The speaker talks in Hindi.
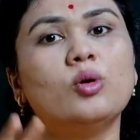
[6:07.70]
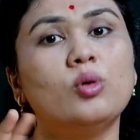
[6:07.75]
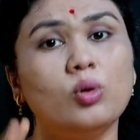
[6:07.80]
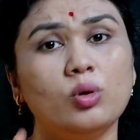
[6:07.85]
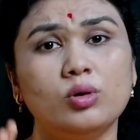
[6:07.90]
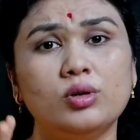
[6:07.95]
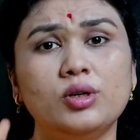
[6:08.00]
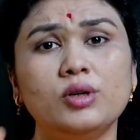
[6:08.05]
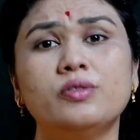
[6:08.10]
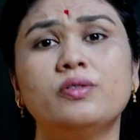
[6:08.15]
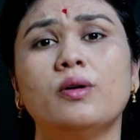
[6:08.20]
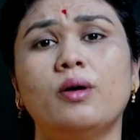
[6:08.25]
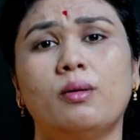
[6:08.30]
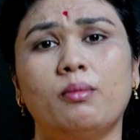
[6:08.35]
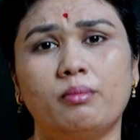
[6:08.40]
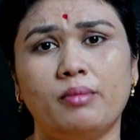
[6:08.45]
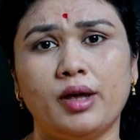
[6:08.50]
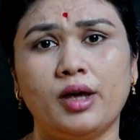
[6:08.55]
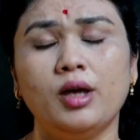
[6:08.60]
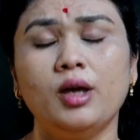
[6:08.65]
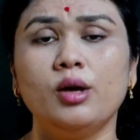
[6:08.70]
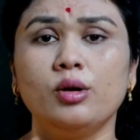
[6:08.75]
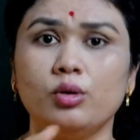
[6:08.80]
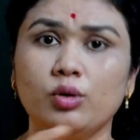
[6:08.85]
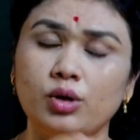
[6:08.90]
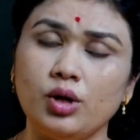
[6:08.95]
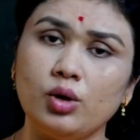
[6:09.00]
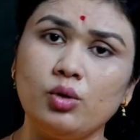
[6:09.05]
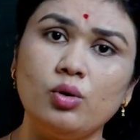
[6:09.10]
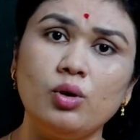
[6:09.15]
कुकड फॉर्म में
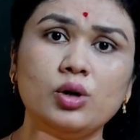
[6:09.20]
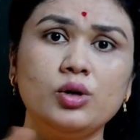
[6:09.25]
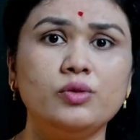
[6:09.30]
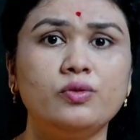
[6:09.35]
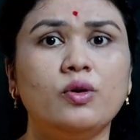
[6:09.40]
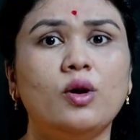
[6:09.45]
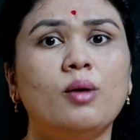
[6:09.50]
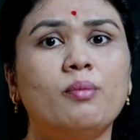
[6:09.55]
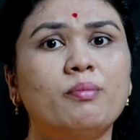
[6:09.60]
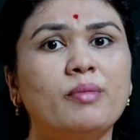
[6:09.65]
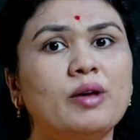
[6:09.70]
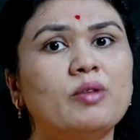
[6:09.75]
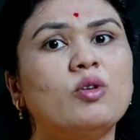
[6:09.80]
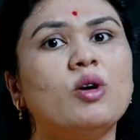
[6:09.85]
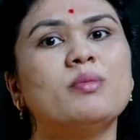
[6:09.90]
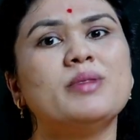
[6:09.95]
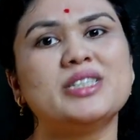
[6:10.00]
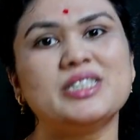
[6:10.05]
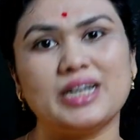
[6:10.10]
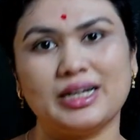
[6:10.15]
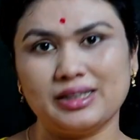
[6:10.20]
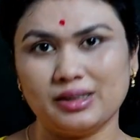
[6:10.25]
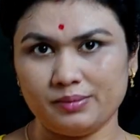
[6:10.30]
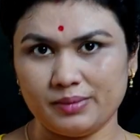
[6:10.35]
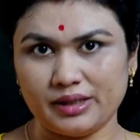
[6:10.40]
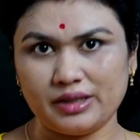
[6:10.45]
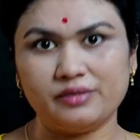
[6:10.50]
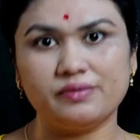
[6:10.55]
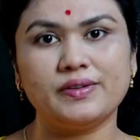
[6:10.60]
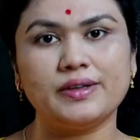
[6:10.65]
क्योंकि कुकड फॉर्म में वो हमें ज़्यादा
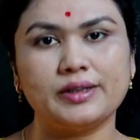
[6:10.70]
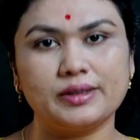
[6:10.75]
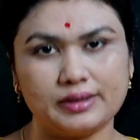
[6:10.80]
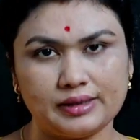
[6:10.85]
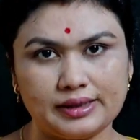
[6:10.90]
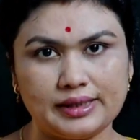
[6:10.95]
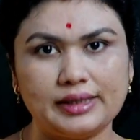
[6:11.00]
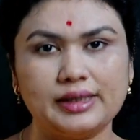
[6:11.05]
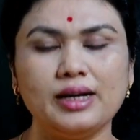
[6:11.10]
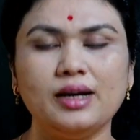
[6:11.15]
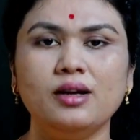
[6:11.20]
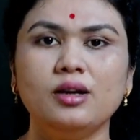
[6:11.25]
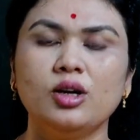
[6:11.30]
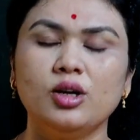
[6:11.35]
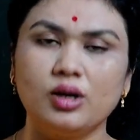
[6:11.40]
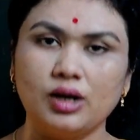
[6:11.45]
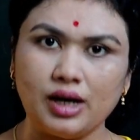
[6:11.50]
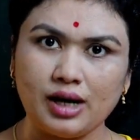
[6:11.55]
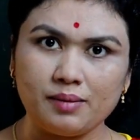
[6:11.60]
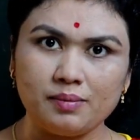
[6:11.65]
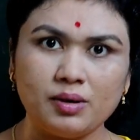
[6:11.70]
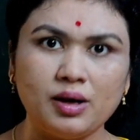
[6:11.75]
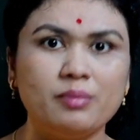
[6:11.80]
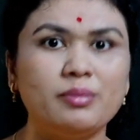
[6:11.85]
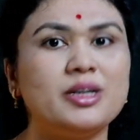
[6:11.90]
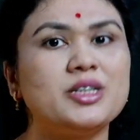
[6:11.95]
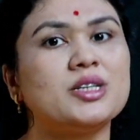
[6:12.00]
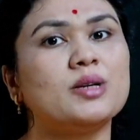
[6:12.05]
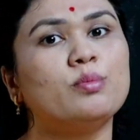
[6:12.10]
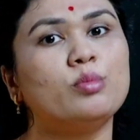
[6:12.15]
बेनिफिट करेगा आप
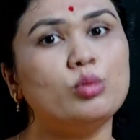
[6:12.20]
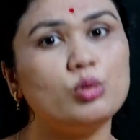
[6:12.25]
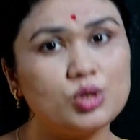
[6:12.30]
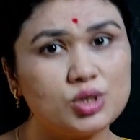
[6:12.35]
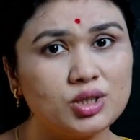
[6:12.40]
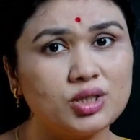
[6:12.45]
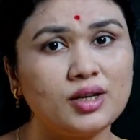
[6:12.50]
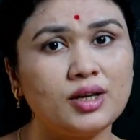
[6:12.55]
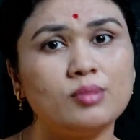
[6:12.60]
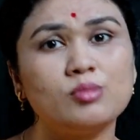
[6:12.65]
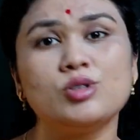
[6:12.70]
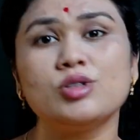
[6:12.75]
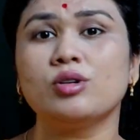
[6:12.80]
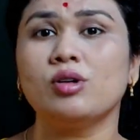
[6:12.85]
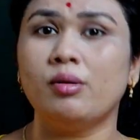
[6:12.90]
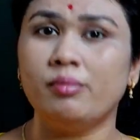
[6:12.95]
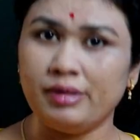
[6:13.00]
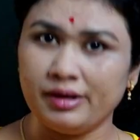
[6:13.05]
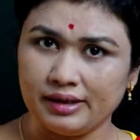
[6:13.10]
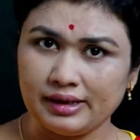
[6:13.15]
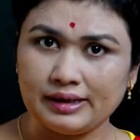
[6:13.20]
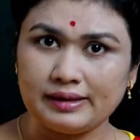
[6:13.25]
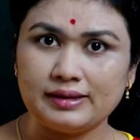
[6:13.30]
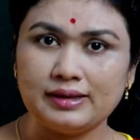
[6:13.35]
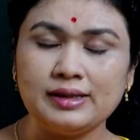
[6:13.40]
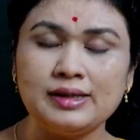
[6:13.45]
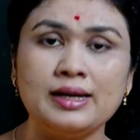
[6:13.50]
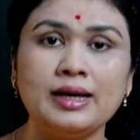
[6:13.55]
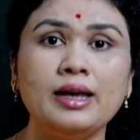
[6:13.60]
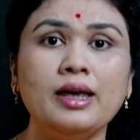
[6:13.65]
हमेशा पूछते हैं मुझे कमेंट
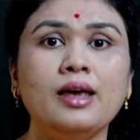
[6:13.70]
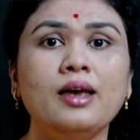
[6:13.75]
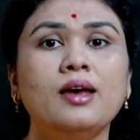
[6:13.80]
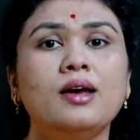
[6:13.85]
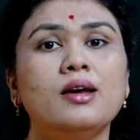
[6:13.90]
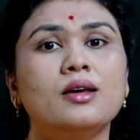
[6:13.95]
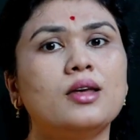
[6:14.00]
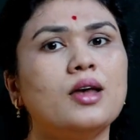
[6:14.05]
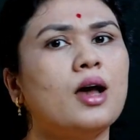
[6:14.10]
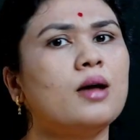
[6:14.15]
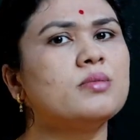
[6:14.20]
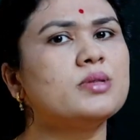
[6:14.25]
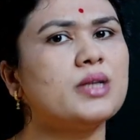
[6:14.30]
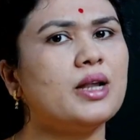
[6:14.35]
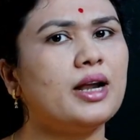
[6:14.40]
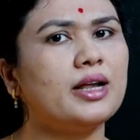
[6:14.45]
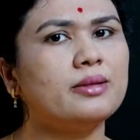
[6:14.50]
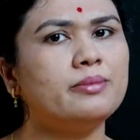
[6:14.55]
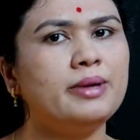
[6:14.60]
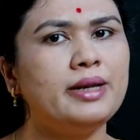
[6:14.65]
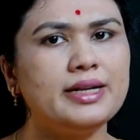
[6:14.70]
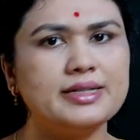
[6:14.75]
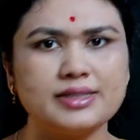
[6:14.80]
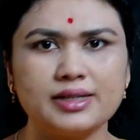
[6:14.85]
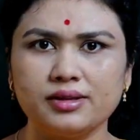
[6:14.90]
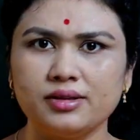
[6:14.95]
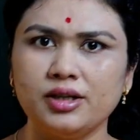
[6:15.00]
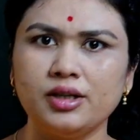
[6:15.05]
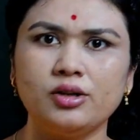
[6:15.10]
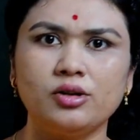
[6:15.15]
आते हैं कि क्या हम सलाद में ले
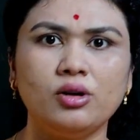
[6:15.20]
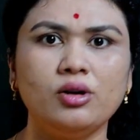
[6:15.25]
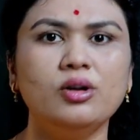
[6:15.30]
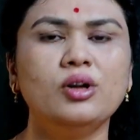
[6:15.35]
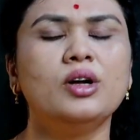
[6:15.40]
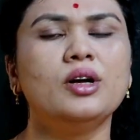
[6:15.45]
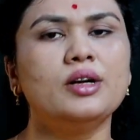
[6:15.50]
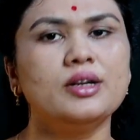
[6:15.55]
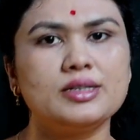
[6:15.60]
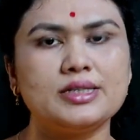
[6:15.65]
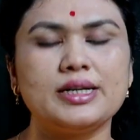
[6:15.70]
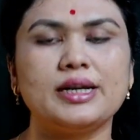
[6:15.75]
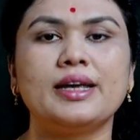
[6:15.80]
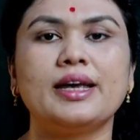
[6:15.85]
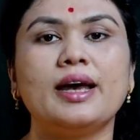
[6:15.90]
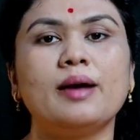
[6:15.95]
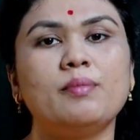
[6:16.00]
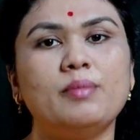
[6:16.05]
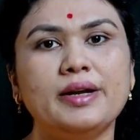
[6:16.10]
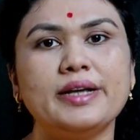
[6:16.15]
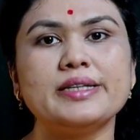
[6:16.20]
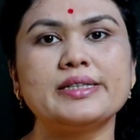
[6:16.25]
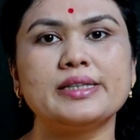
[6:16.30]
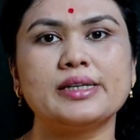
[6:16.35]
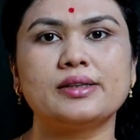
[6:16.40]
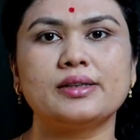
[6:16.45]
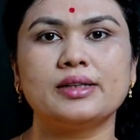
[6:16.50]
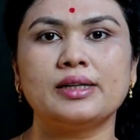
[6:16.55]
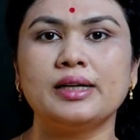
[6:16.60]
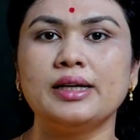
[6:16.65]
सकते हैं रॉ ठीक है आप ले
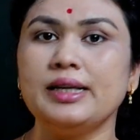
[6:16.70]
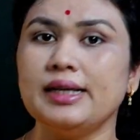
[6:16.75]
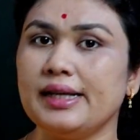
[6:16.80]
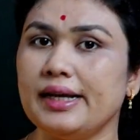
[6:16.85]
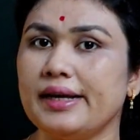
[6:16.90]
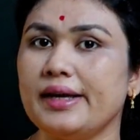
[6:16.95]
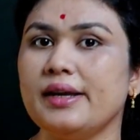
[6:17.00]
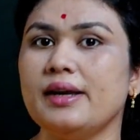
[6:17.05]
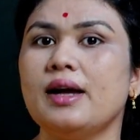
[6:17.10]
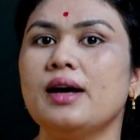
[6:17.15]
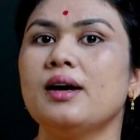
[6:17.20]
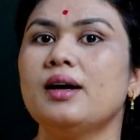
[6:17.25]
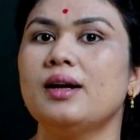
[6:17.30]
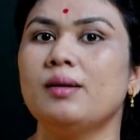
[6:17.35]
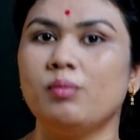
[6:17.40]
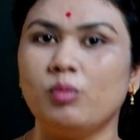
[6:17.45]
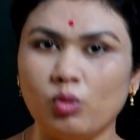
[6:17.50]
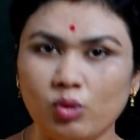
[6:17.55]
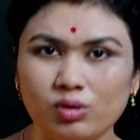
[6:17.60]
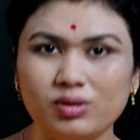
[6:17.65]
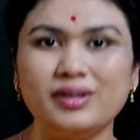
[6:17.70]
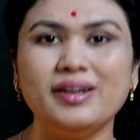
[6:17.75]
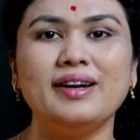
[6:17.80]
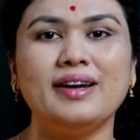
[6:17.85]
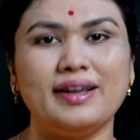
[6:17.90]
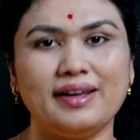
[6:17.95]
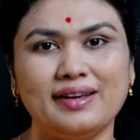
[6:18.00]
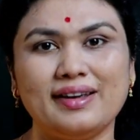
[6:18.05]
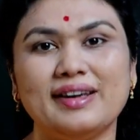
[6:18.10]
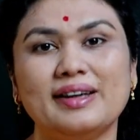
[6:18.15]
सकते हैं लेकिन अगर आप कुकड
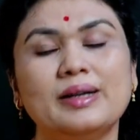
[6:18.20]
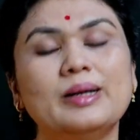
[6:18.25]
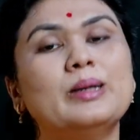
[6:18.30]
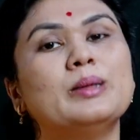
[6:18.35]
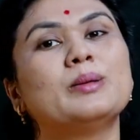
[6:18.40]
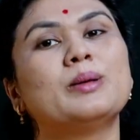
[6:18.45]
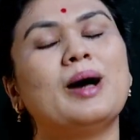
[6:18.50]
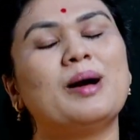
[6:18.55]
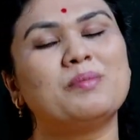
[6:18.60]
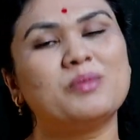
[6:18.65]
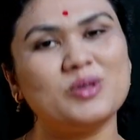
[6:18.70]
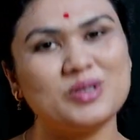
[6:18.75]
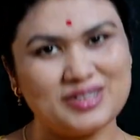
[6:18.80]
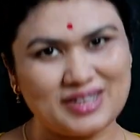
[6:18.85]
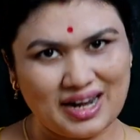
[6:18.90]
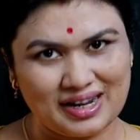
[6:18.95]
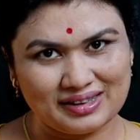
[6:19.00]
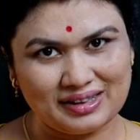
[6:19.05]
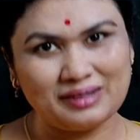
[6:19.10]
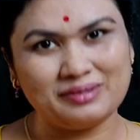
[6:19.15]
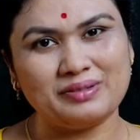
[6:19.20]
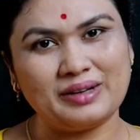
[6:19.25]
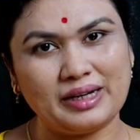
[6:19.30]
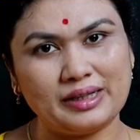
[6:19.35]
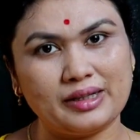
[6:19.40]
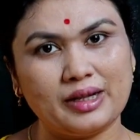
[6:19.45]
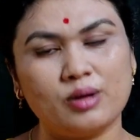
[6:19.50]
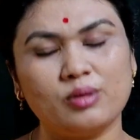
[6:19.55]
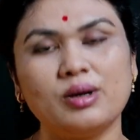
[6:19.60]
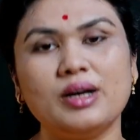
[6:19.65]
लेंगे तो आपको ज़्यादा
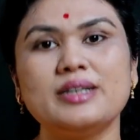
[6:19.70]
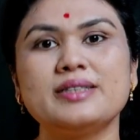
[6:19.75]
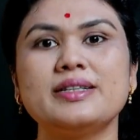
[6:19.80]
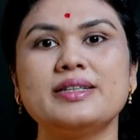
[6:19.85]
फ़ायदा होगा